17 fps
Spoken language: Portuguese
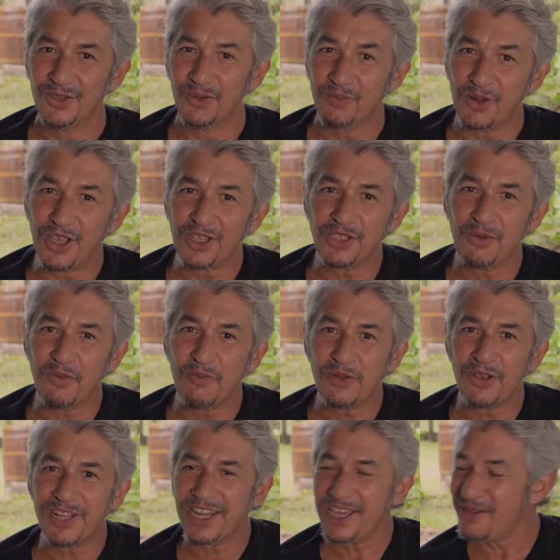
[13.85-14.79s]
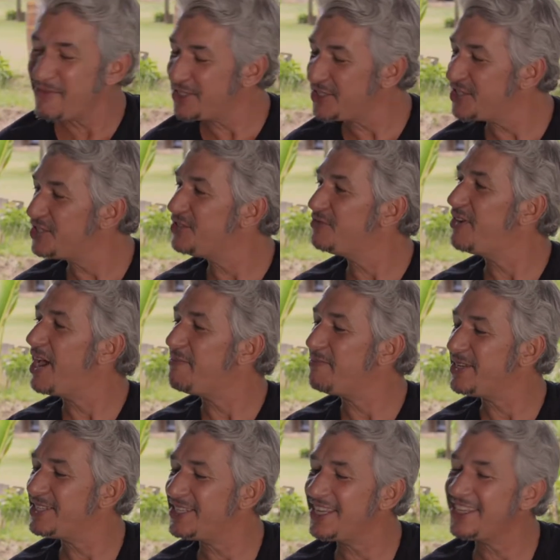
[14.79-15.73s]
No próximo programa, a gente vai
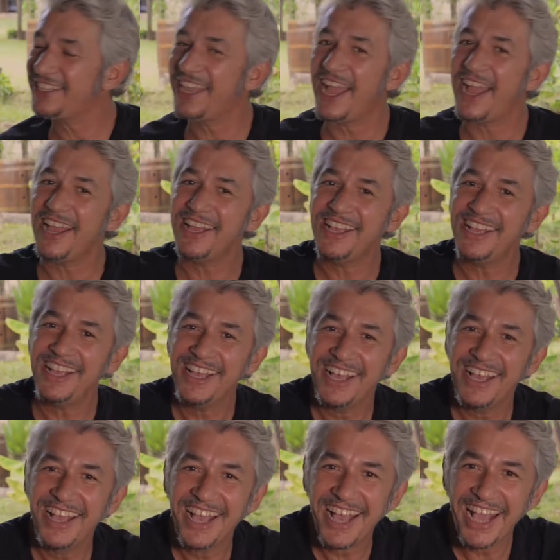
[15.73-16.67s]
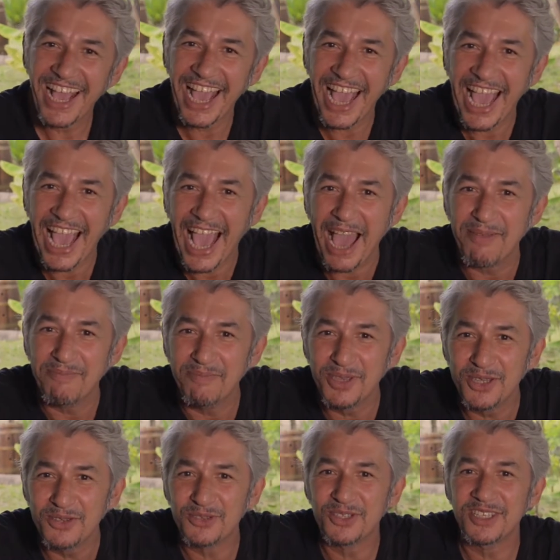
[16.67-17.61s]
apresentar
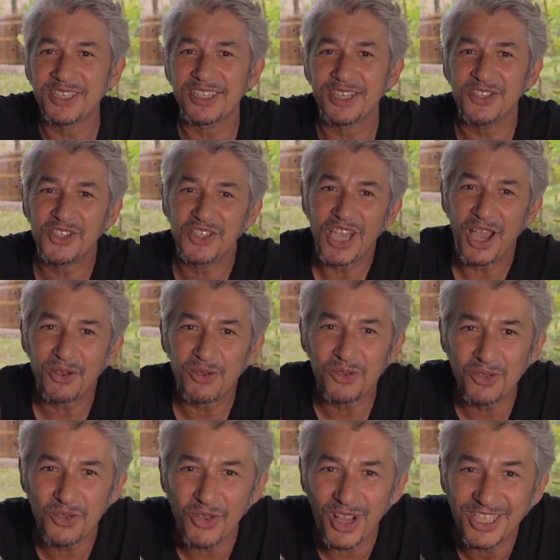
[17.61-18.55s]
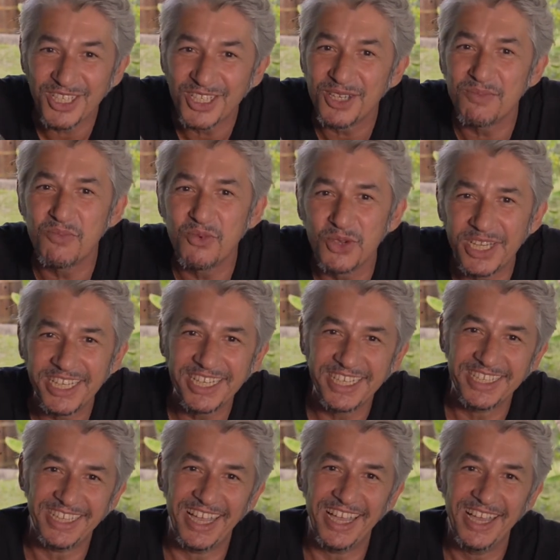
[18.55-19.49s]
Caminhos de Santiago do Norte
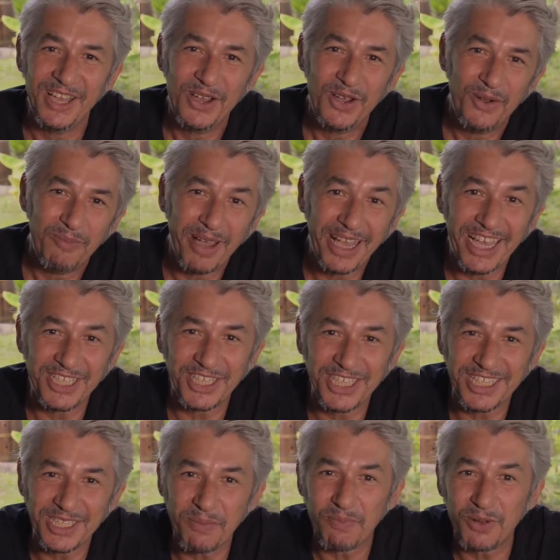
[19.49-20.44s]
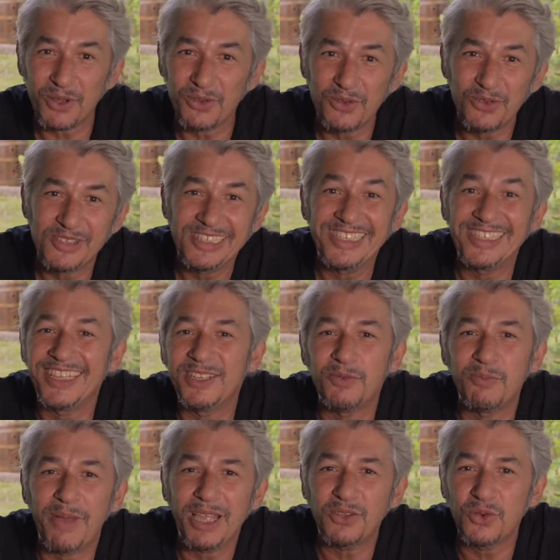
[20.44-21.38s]
Amburana, uma cachaça produzida
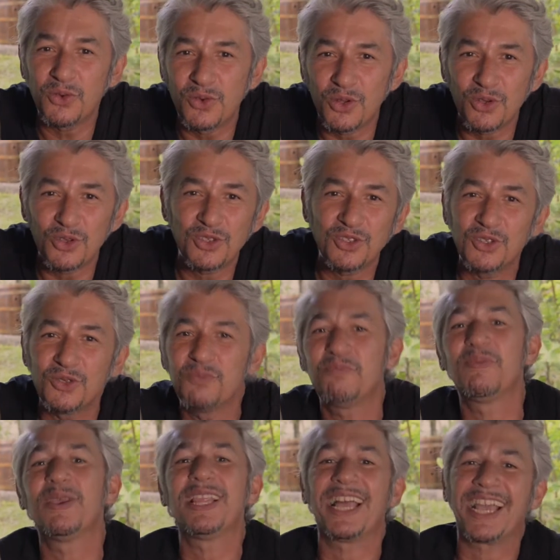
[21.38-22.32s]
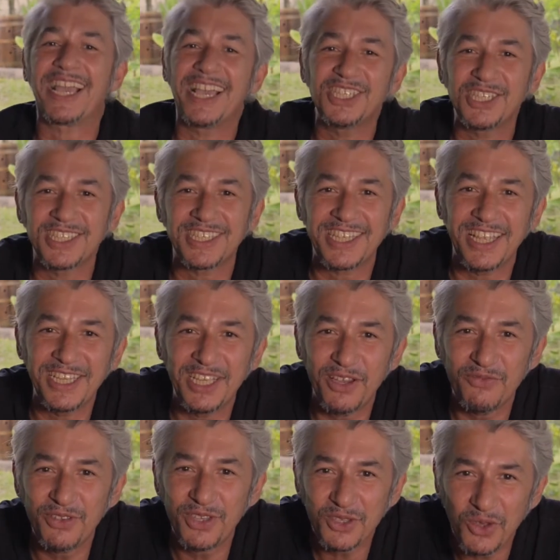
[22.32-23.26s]
no Mato Grosso pela
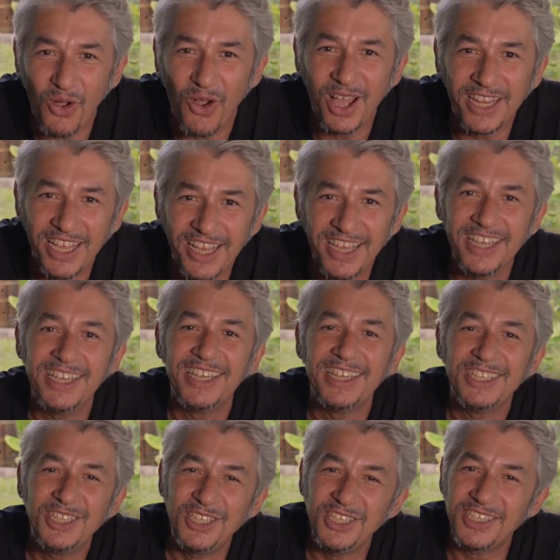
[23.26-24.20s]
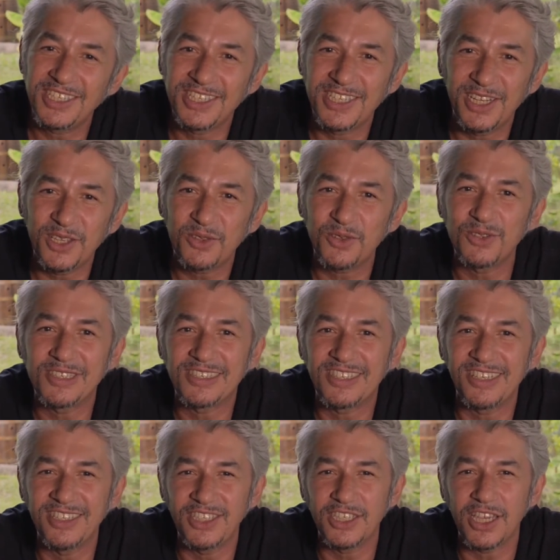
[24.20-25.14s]
Cachaçaria Vitória, distrito de
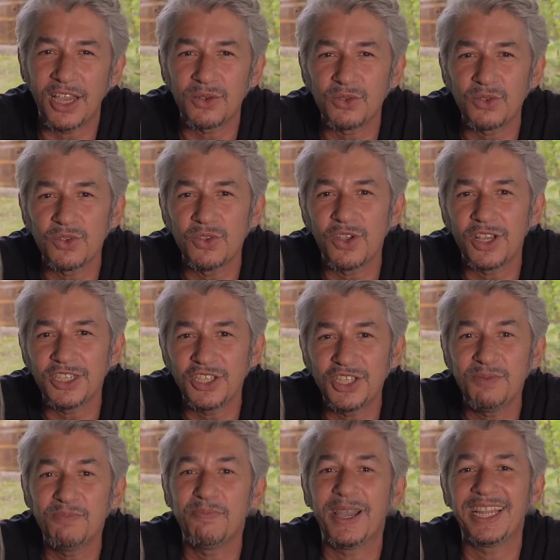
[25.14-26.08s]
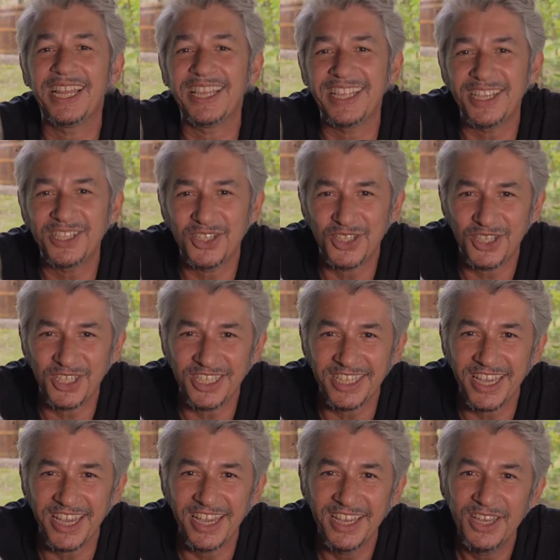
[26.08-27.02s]
Santiago do Norte, em
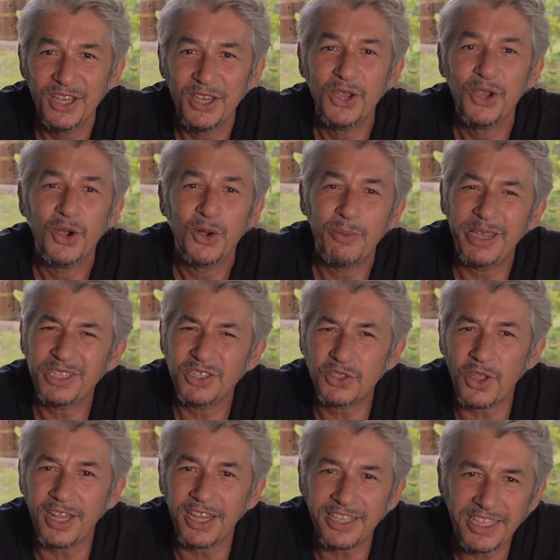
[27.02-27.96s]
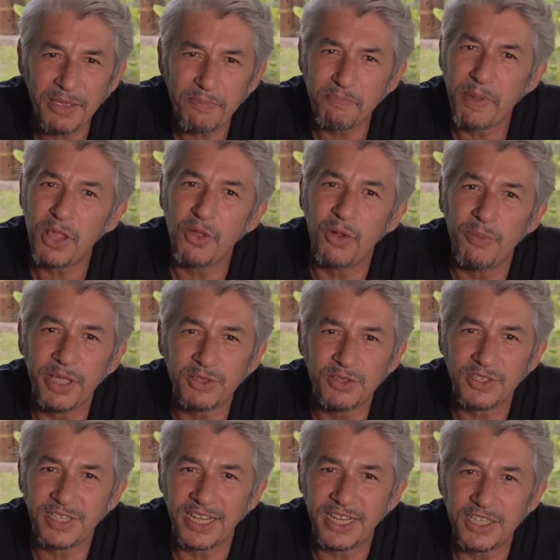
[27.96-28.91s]
Paranatinga. Uma história que tem pelo
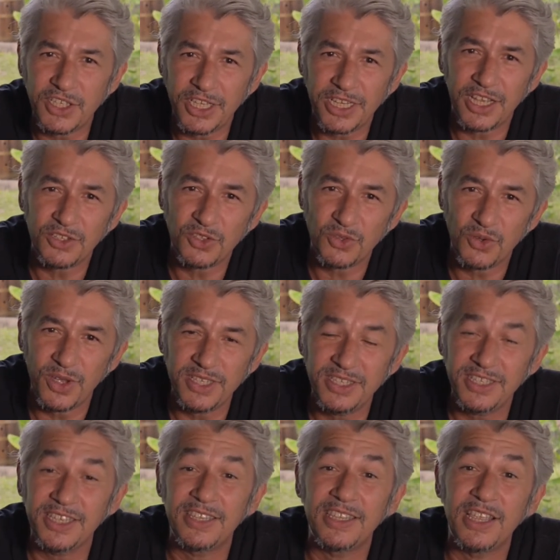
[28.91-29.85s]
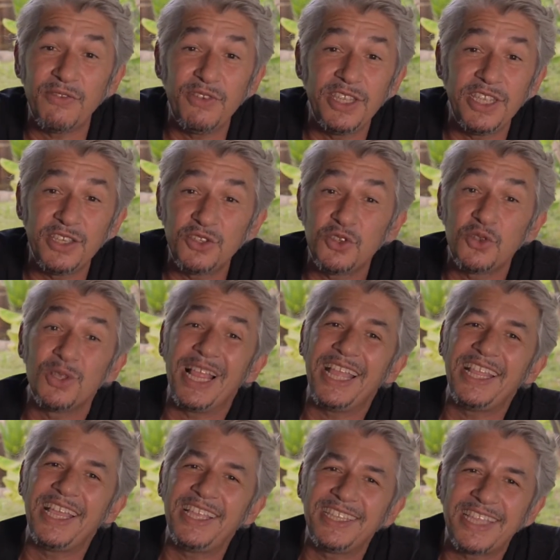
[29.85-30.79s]
menos três gerações e que teve início
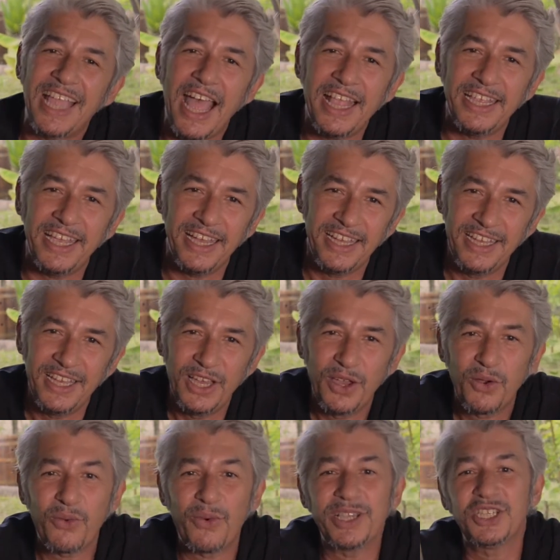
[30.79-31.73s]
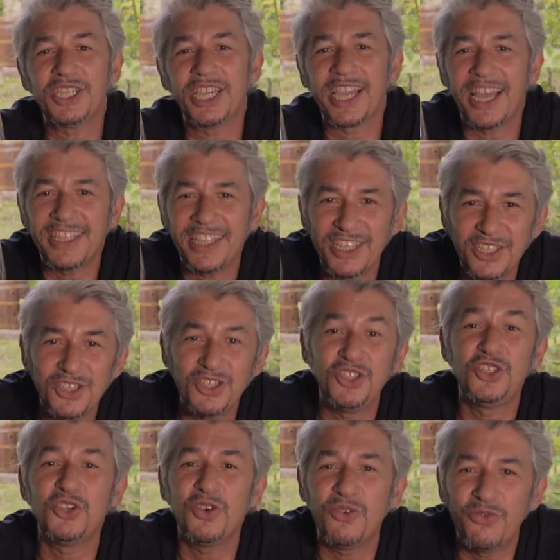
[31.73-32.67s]
lá na Itália, com a chegada de
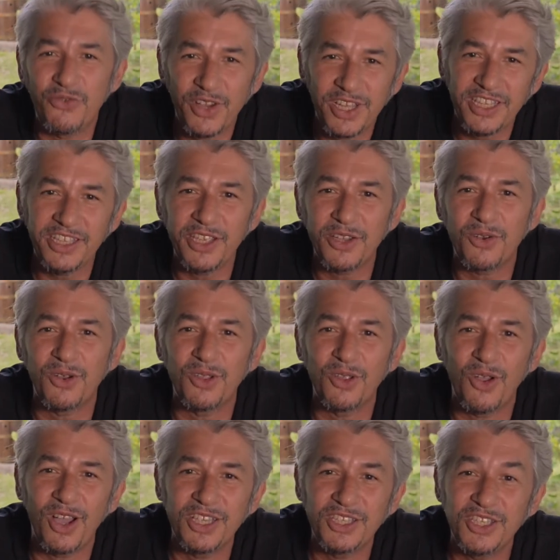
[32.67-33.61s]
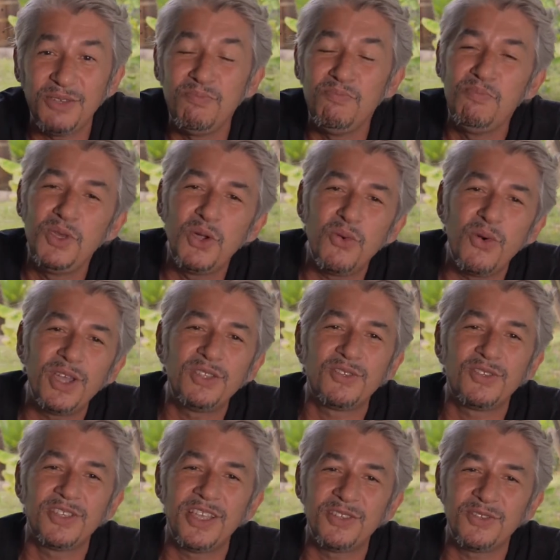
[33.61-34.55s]
Giovanni Nicolodi em
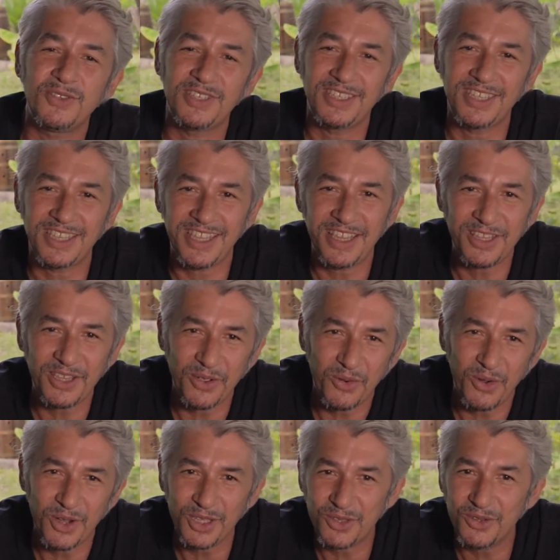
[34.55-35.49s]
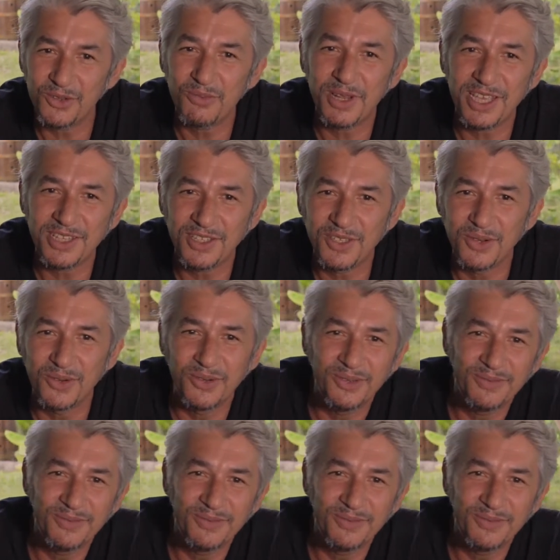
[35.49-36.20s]
1878 no Brasil.